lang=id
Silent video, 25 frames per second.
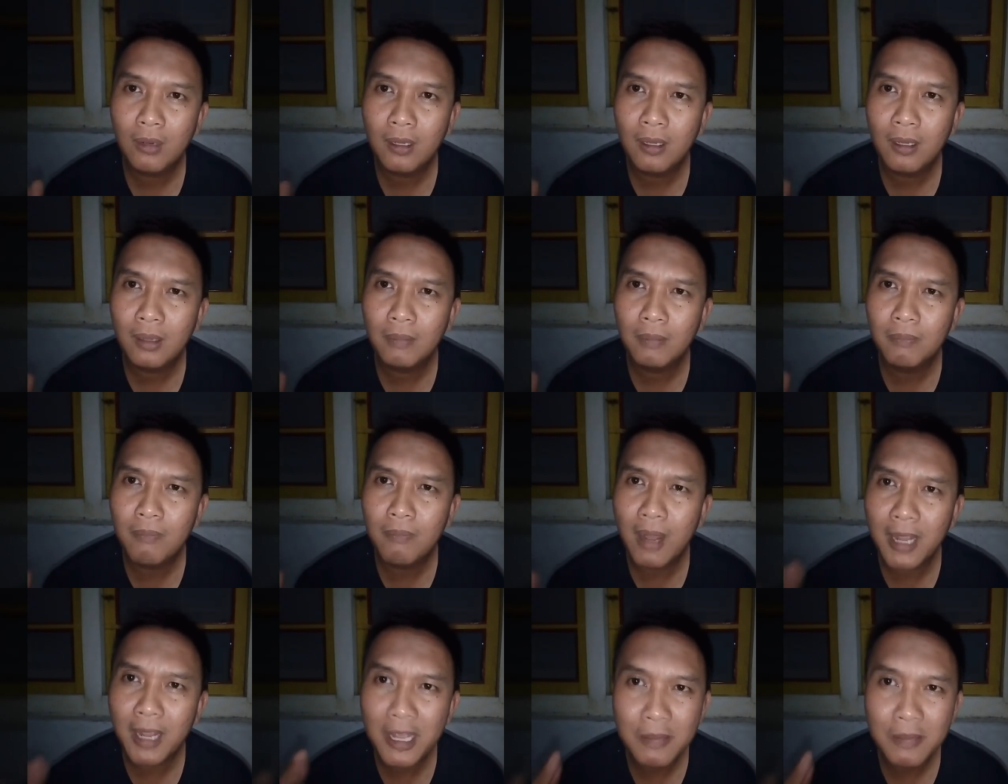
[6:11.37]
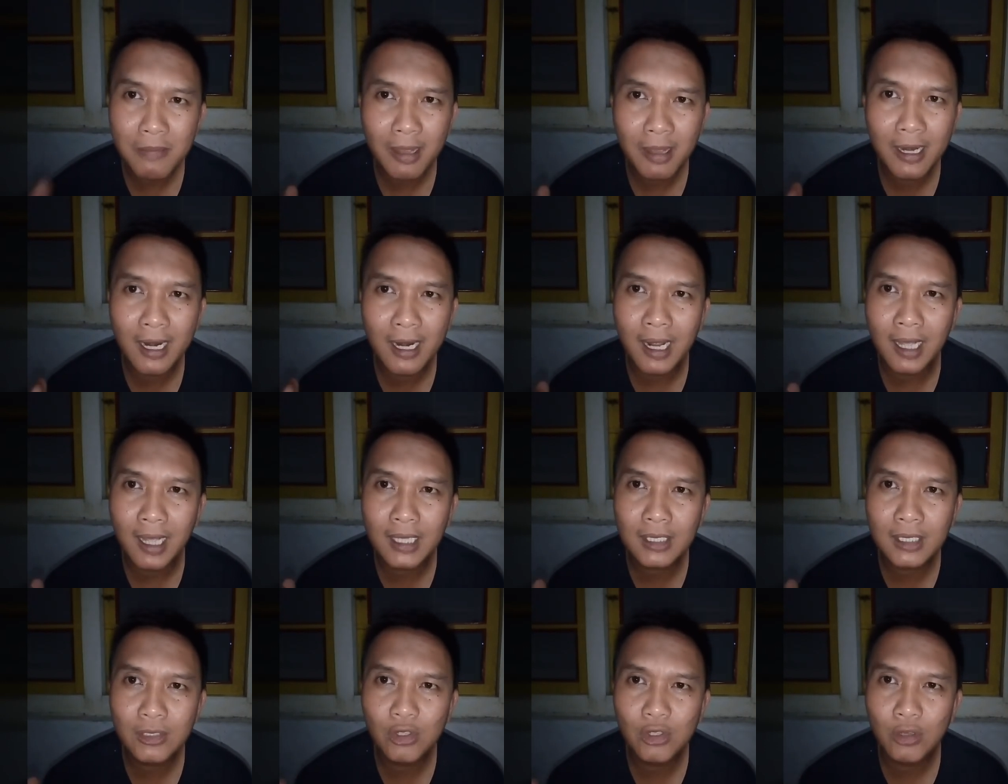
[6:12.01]
Lalu
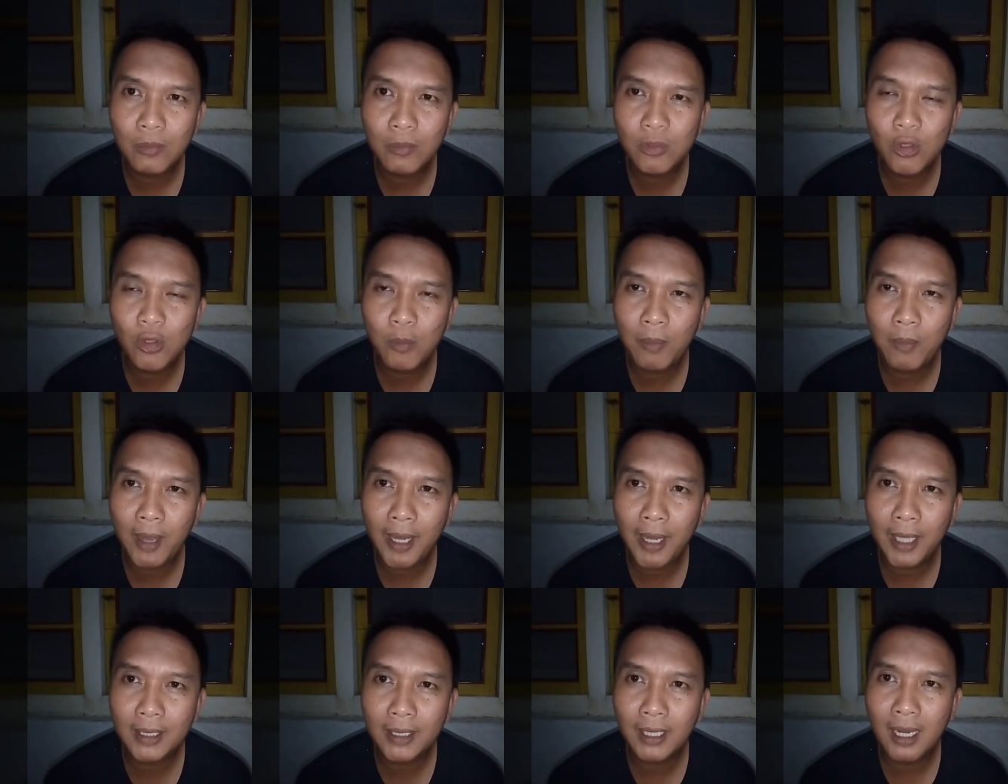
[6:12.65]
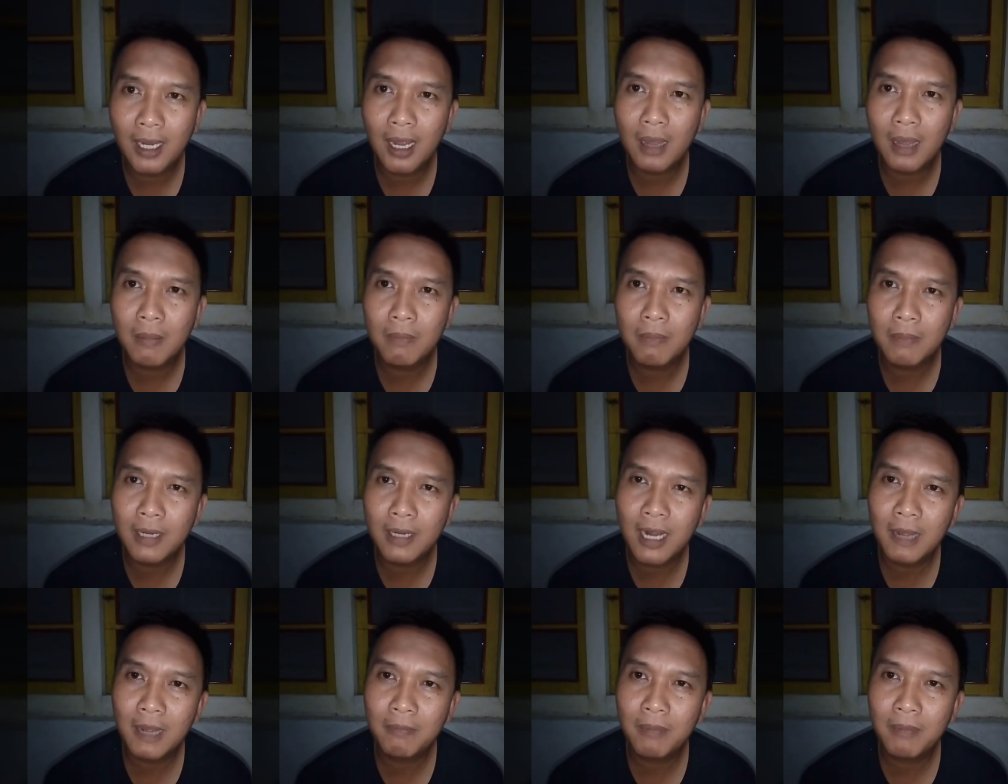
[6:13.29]
bagaimana supaya
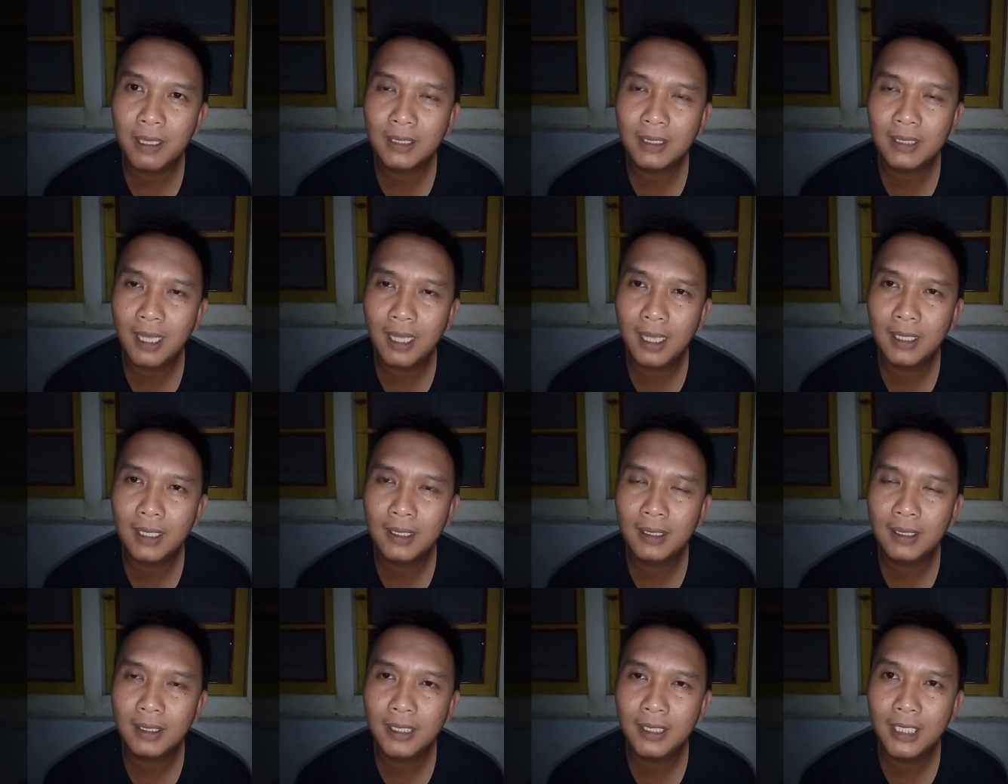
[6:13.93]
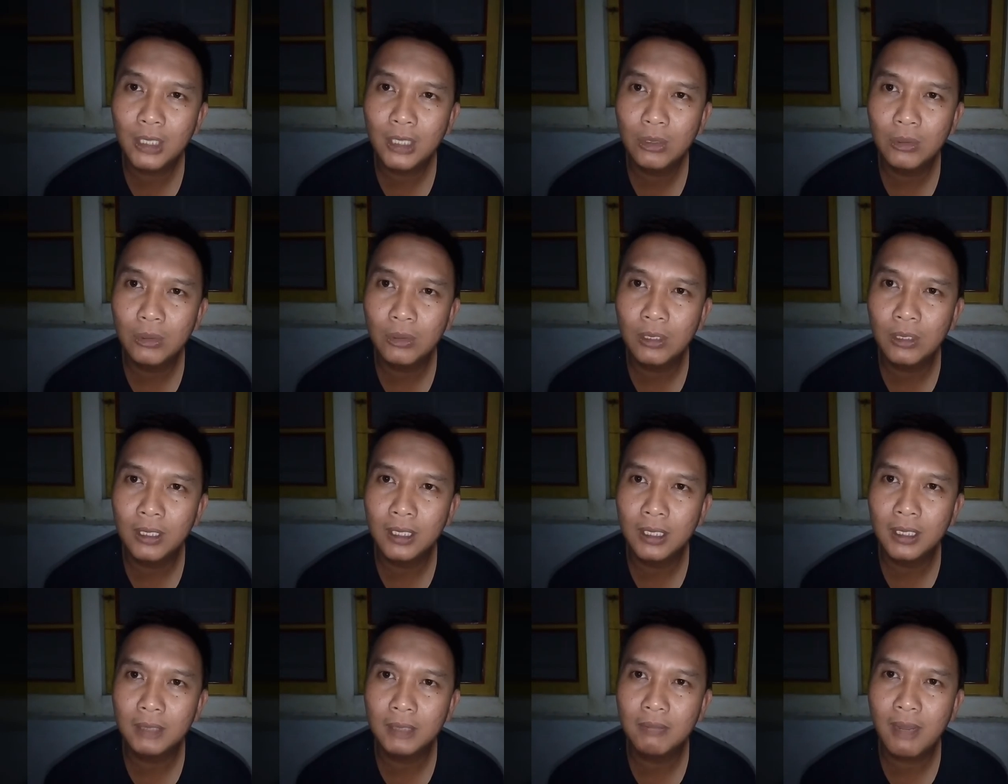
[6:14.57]
kita mendapatkan
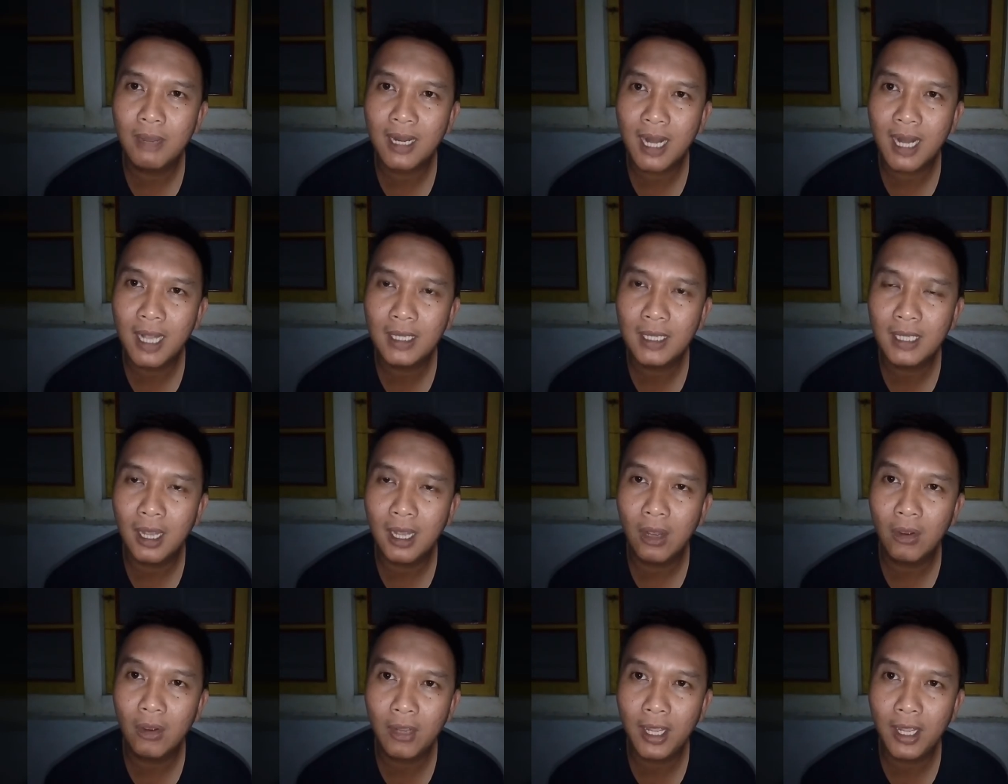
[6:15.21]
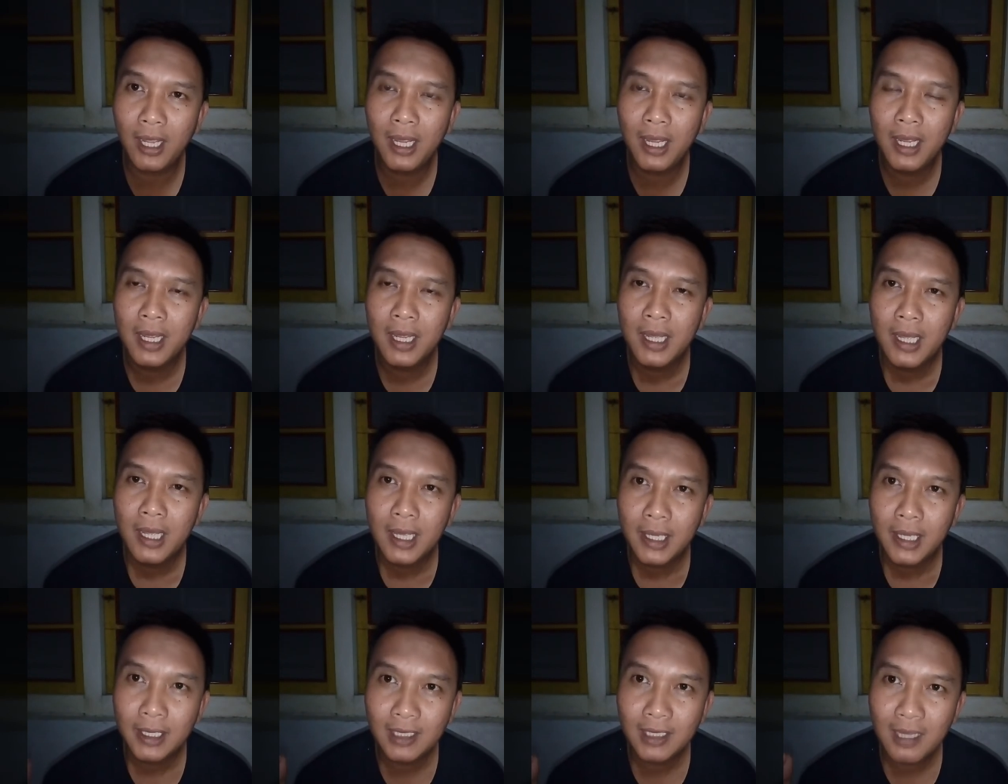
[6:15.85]
itu barangnya?
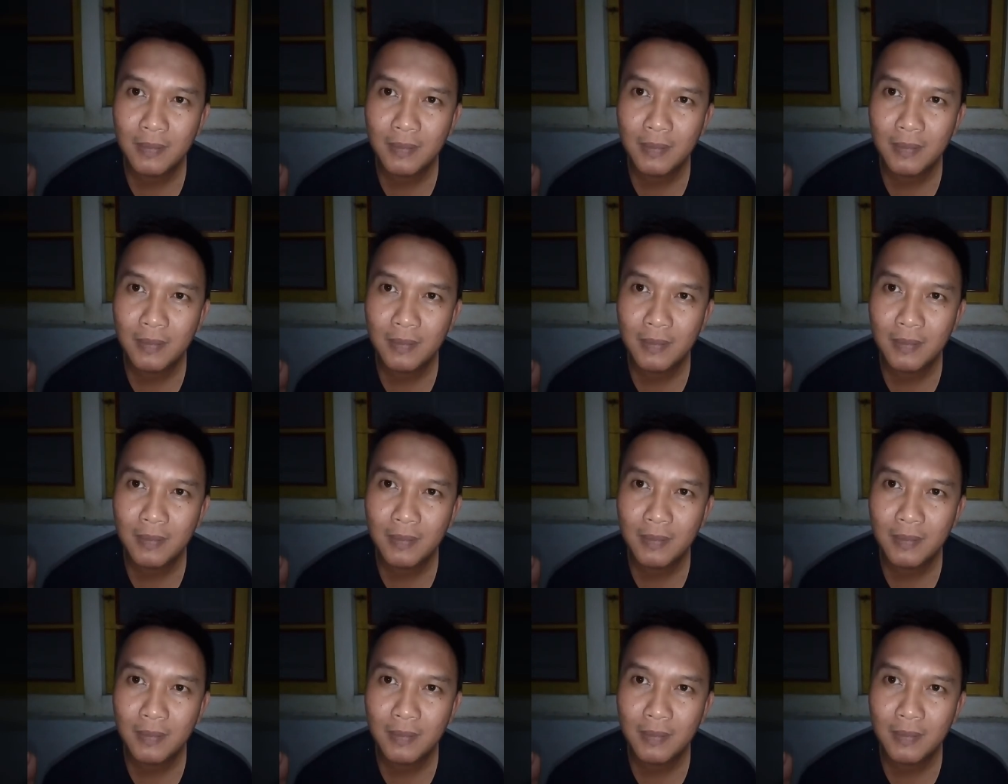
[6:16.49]
Oke,